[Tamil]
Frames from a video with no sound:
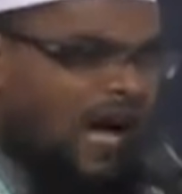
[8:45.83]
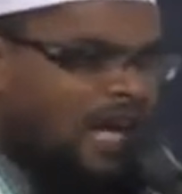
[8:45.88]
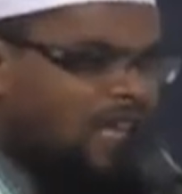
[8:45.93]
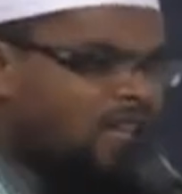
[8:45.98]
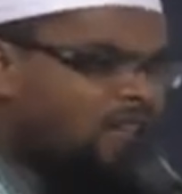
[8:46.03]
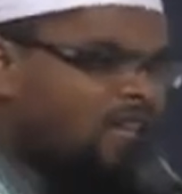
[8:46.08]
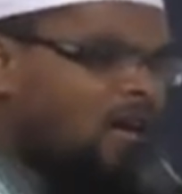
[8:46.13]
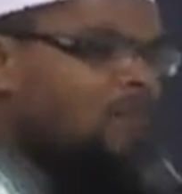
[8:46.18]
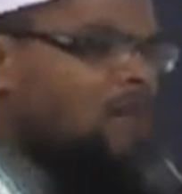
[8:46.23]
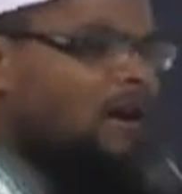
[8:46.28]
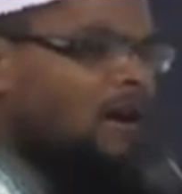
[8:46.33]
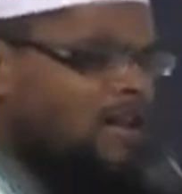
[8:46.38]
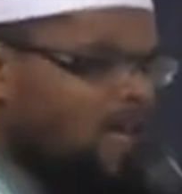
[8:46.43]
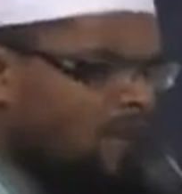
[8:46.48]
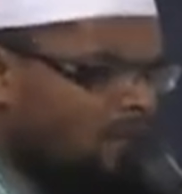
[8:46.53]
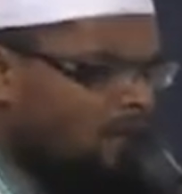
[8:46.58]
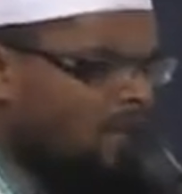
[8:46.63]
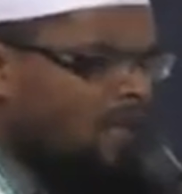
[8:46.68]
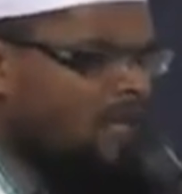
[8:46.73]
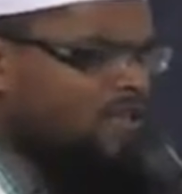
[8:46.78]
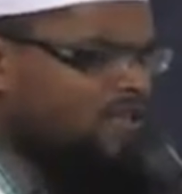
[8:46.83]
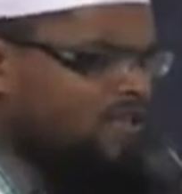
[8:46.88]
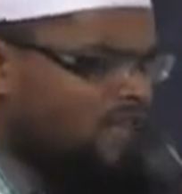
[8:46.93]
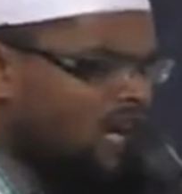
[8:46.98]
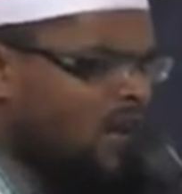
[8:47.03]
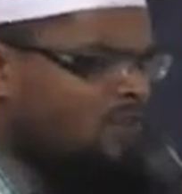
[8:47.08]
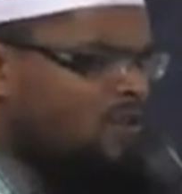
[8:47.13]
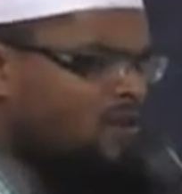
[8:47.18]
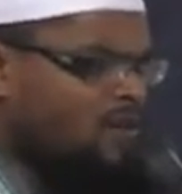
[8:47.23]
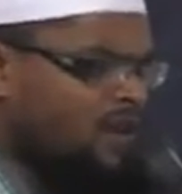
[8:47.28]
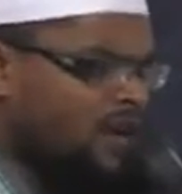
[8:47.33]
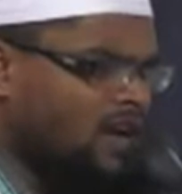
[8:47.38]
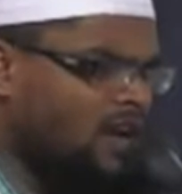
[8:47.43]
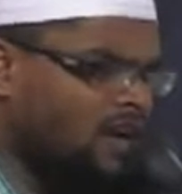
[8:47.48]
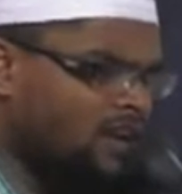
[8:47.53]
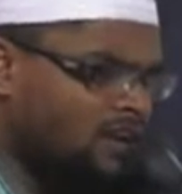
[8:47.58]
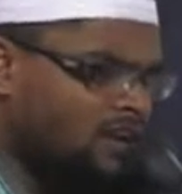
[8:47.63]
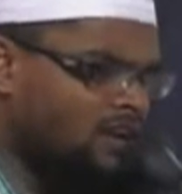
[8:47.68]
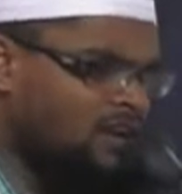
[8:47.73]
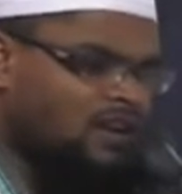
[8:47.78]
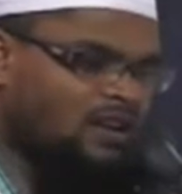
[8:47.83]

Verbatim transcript: அந்த மரியம் அலை இஸ்லாம் அவர்கள்